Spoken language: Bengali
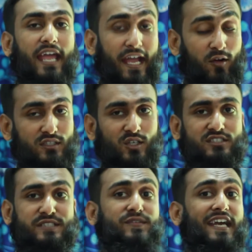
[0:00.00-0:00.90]
এক কথা
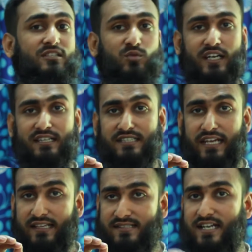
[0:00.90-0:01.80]
হচ্ছে ফেসবুকের যে
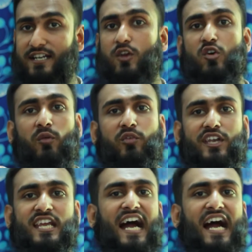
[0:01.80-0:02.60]
স্ট্যান্ডার্ড কমিউনিটি